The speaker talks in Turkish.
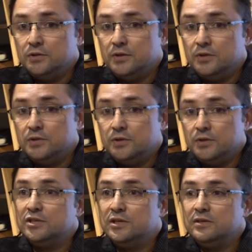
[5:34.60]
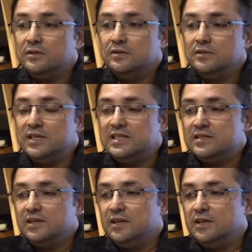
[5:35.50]
Dünya şiirinin
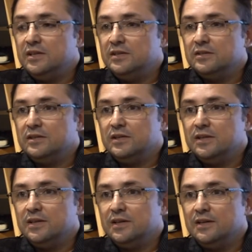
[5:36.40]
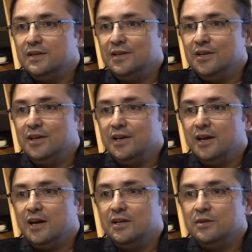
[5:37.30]
izleyi nedir diye
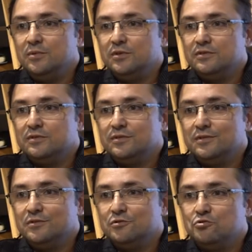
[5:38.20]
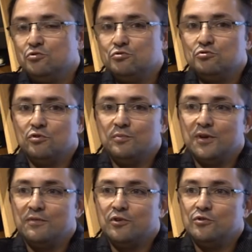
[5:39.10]
yegane bir e, soru
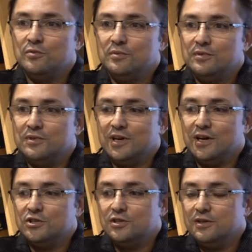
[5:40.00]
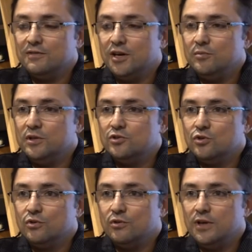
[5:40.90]
sormak ve ona bir karşılık vermek
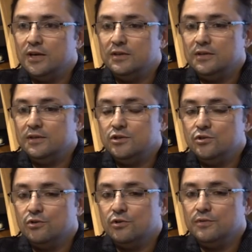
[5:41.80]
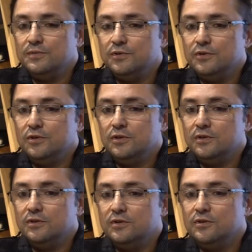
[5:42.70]
çok kolay değil. Çünkü
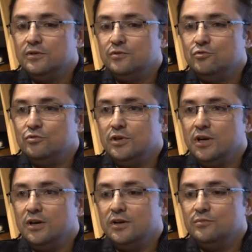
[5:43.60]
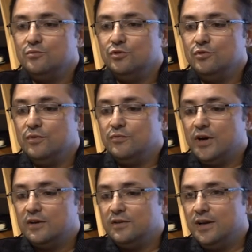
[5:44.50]
dünya büyük ve
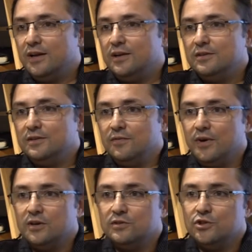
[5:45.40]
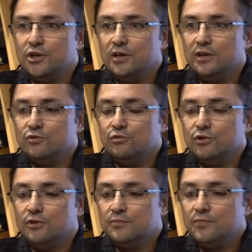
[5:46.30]
farklı yerlerinde farklı şeyler
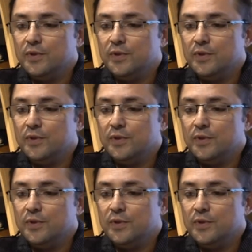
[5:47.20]
oluyor.